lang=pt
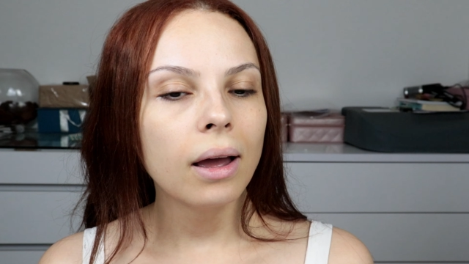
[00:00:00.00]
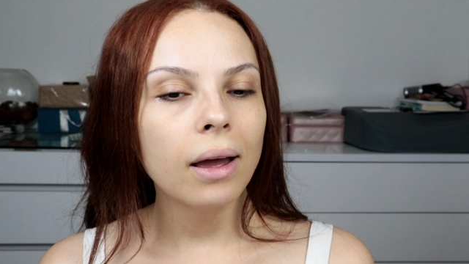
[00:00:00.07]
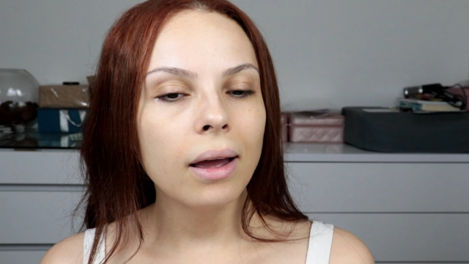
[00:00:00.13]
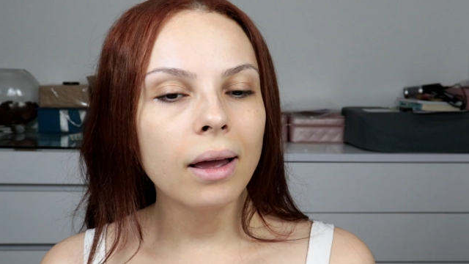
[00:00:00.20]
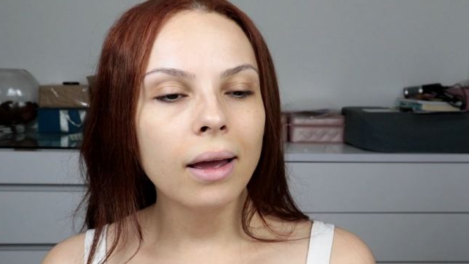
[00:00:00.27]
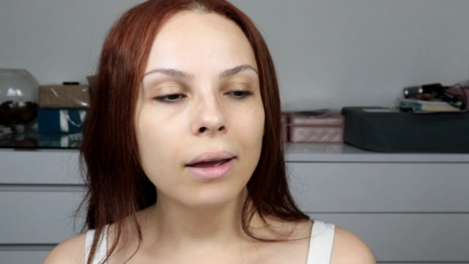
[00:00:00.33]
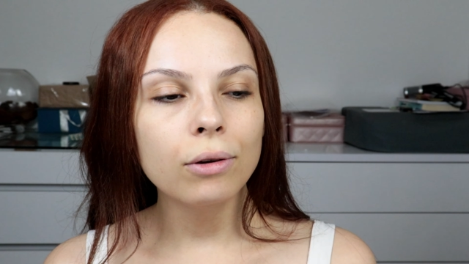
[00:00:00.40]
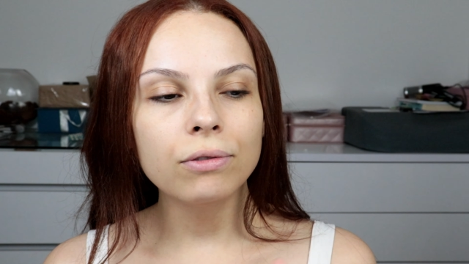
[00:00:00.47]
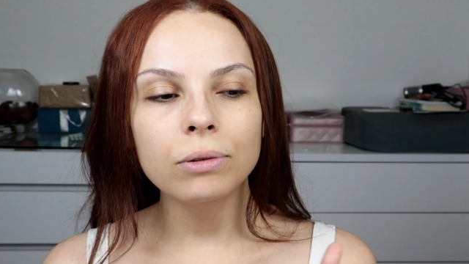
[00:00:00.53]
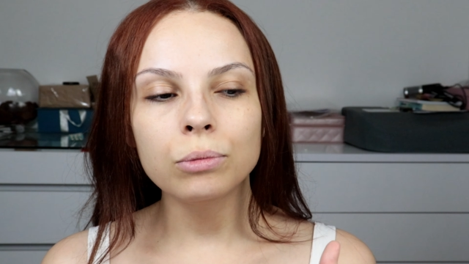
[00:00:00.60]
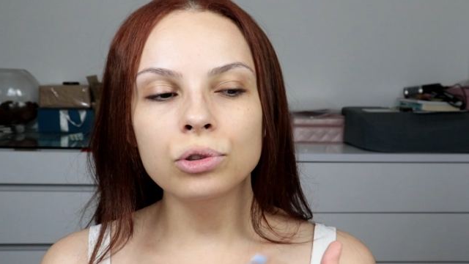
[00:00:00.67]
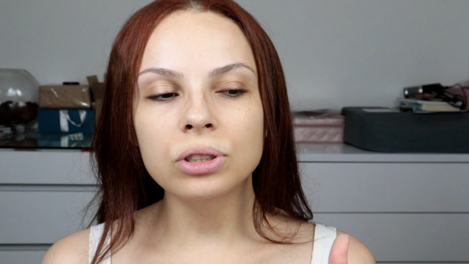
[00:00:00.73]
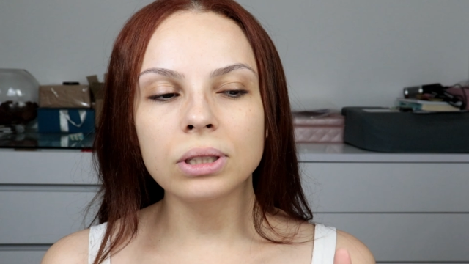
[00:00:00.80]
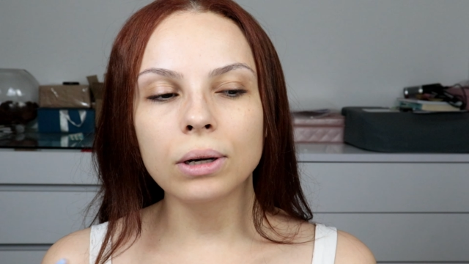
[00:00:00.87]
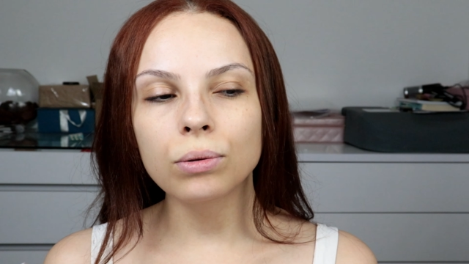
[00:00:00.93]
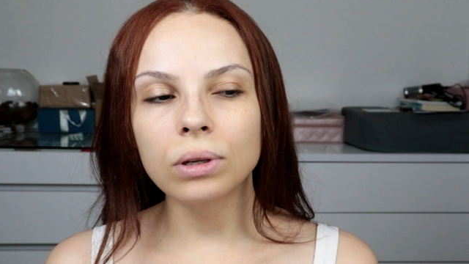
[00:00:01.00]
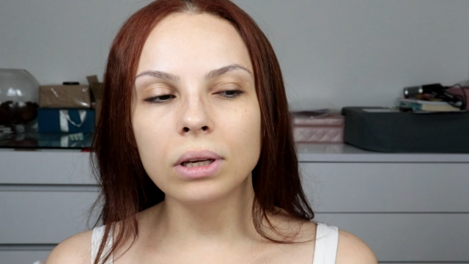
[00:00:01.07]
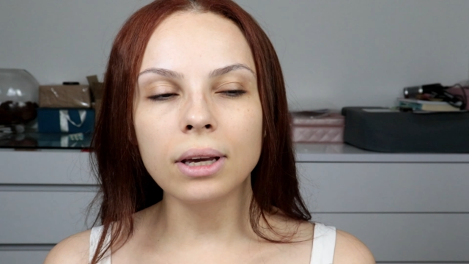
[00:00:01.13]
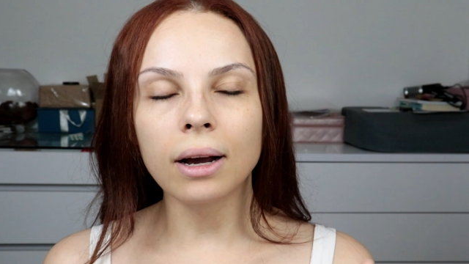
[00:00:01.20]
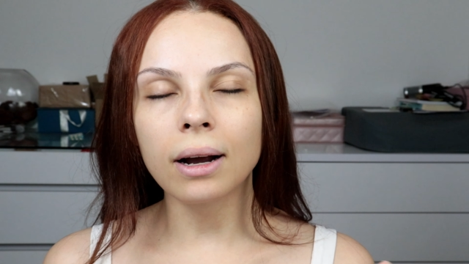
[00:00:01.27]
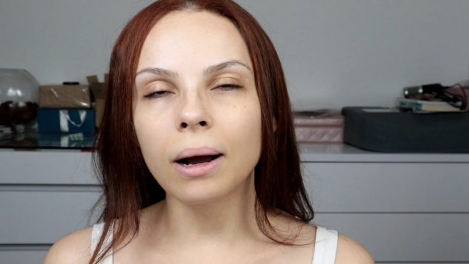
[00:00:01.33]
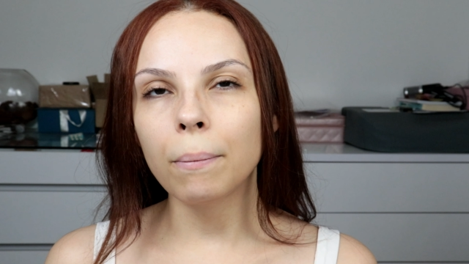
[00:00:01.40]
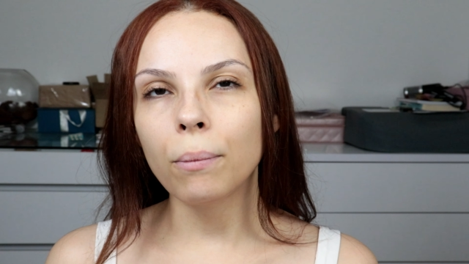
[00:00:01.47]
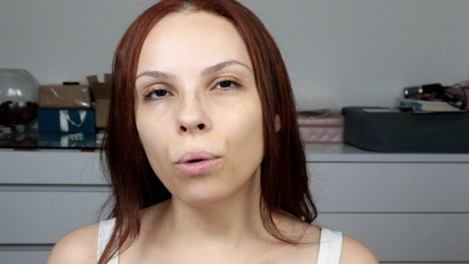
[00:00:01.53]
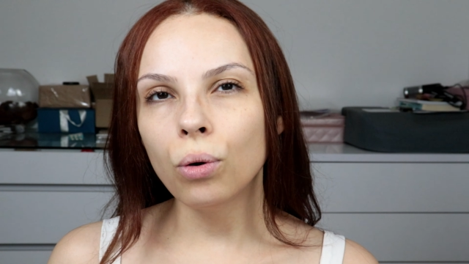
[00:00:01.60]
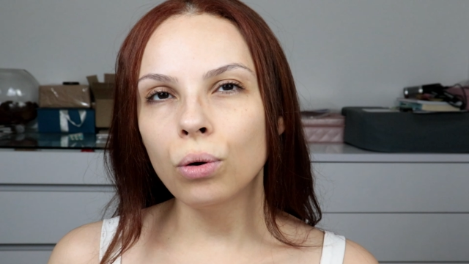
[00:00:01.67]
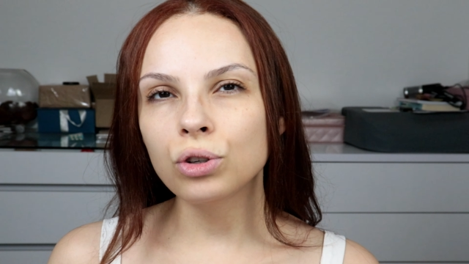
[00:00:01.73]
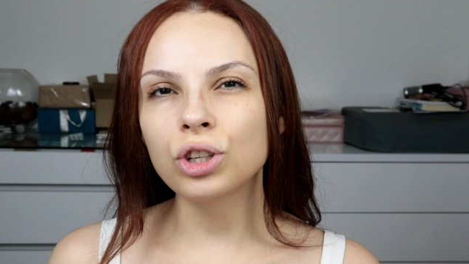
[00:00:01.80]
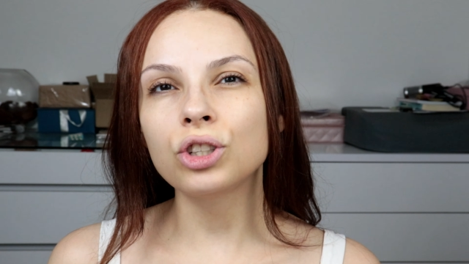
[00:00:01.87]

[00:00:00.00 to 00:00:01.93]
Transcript: é, eu vim mostrar o que, que acabou.